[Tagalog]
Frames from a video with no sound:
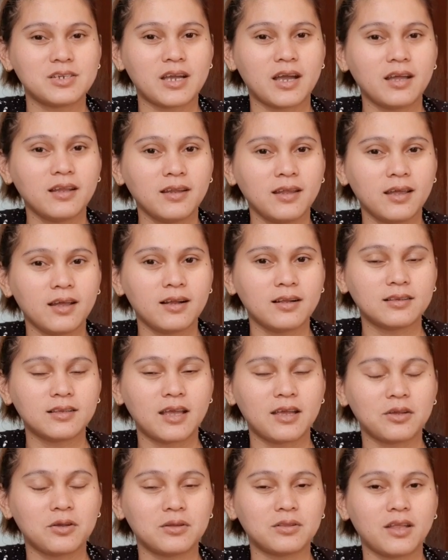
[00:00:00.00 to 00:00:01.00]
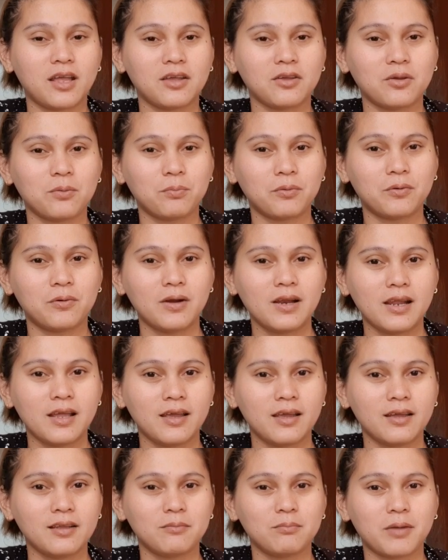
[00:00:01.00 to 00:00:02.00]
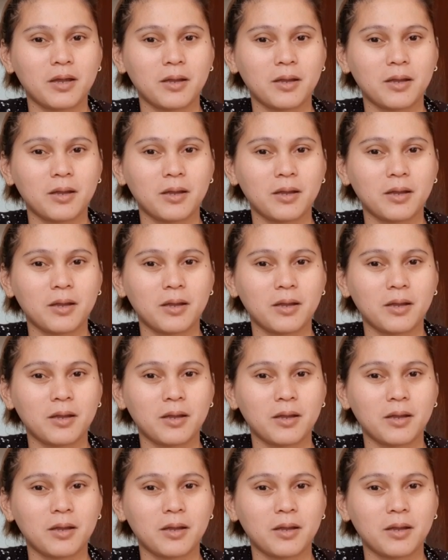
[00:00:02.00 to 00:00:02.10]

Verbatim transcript: channel. Thank you, thank you po ulit.